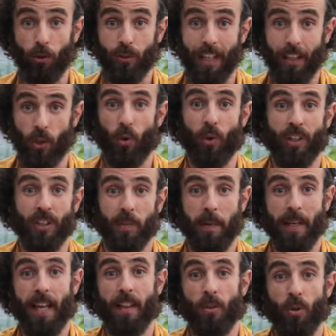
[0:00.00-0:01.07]
tanto
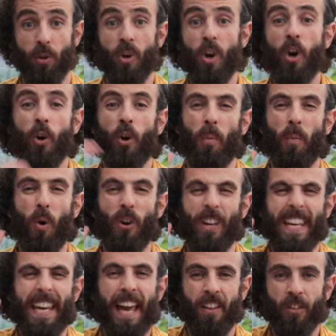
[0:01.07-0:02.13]
respirando como
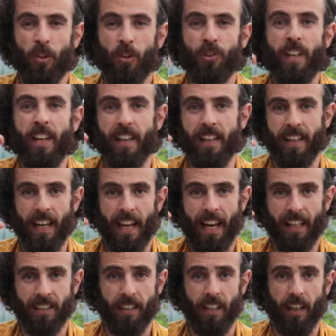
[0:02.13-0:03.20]
guiándote en qué
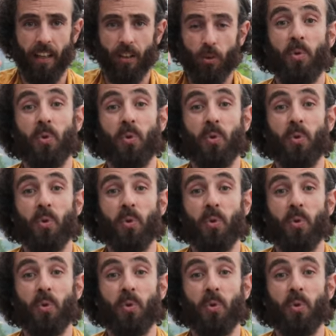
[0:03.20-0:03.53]
hacer.